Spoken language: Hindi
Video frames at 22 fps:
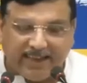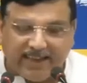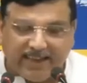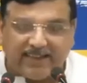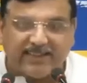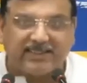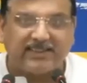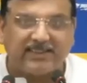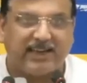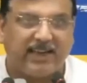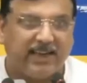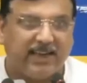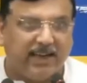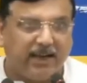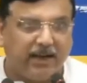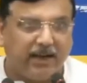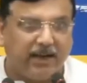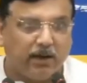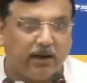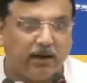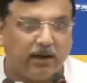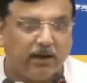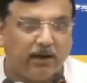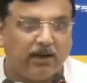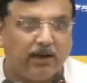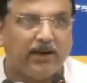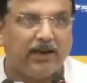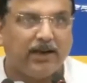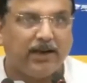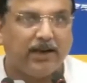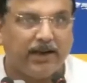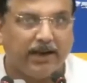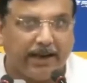जेई से
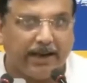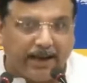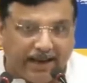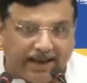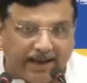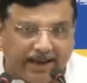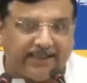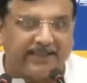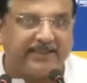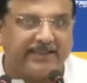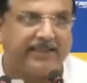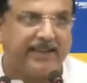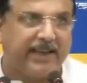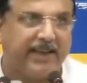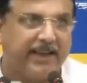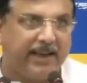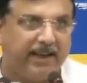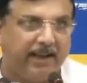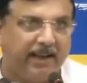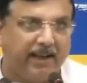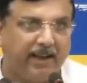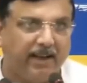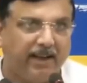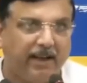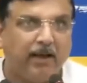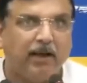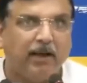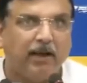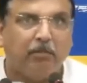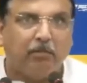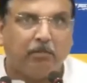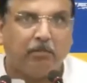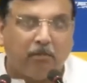एई से
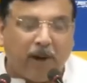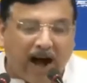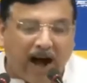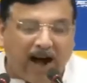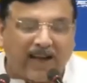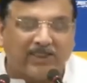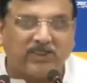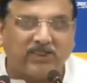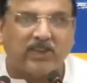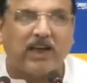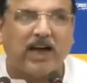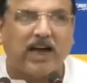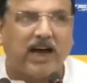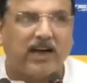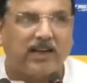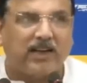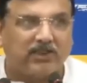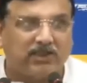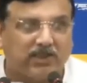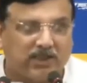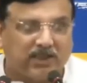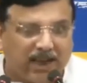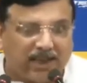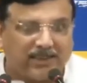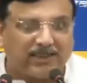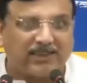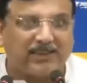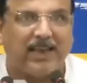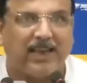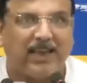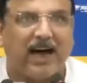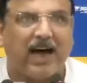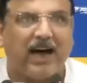पांच लाख
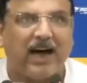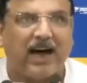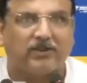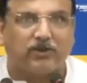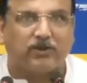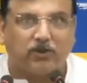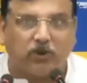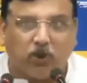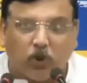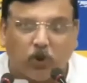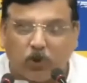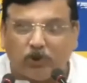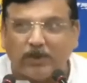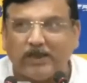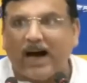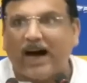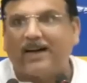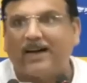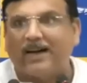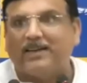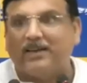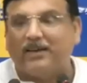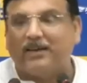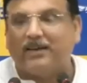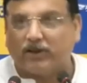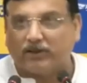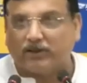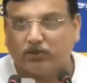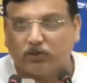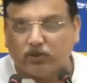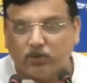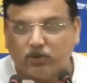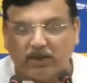दस लाख दो लाख की
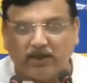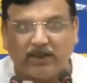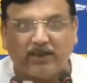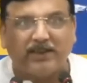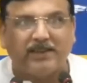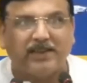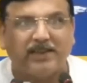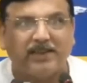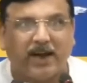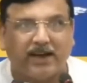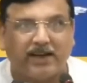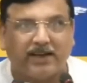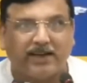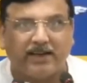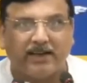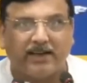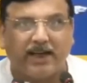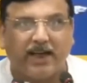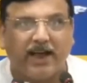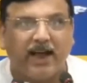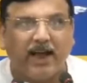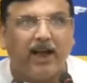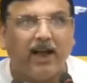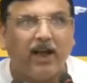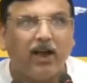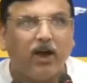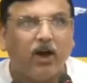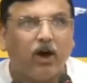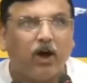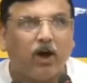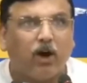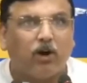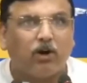वसूली की जा रही है
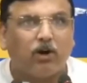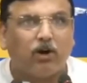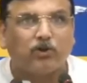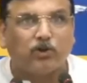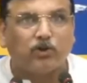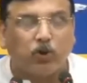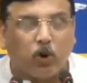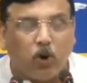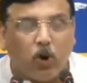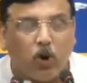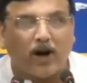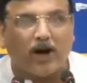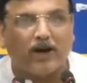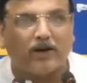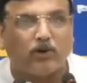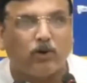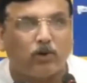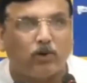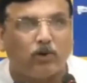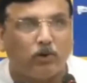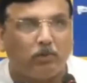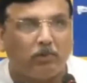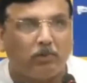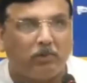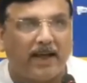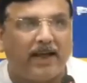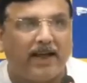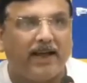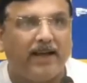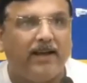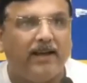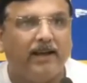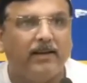और दो करोड़
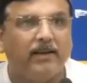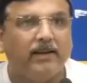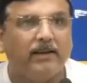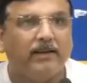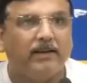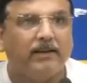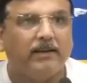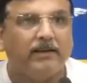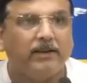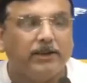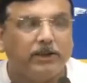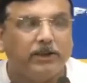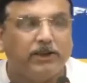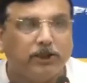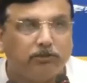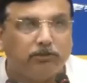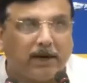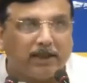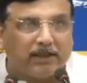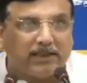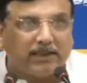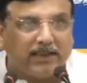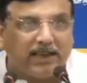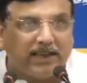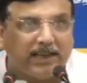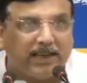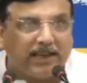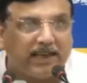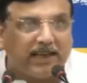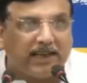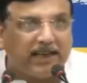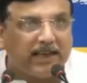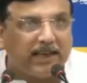रुपए रिश्वत
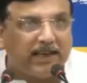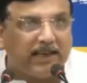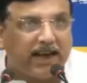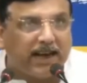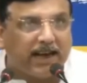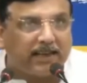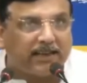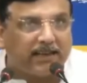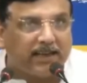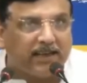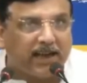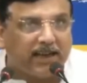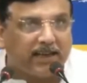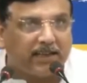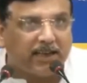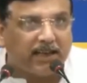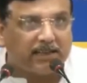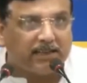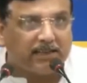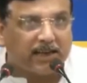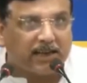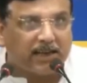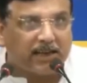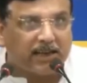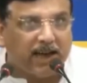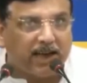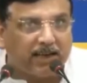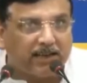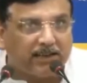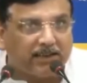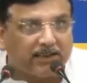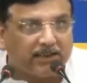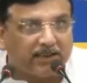देने के लिए इकट्ठा किया जा
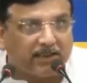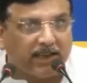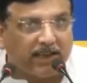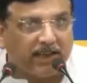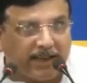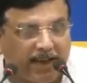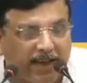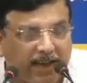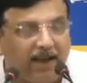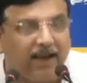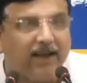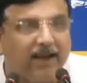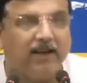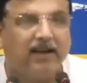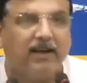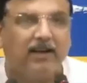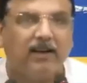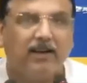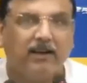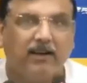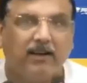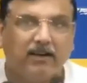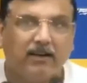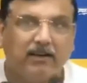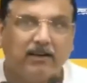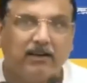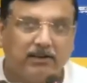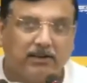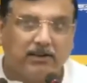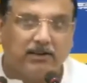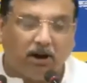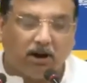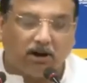रहा है किसके लिए
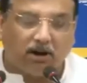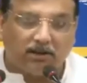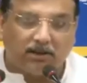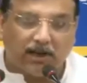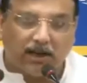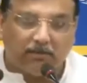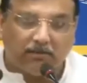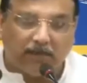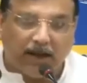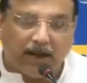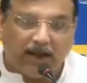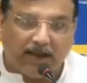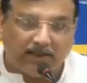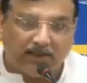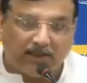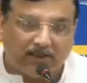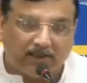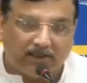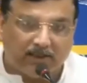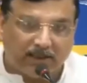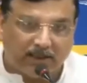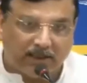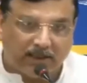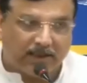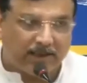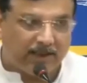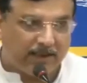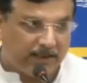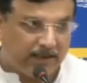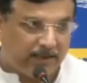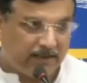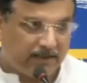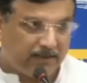डॉक्टर महेंद्र सिंह
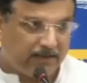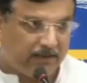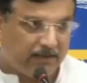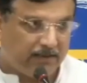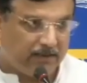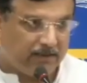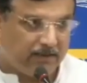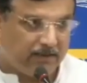के लिए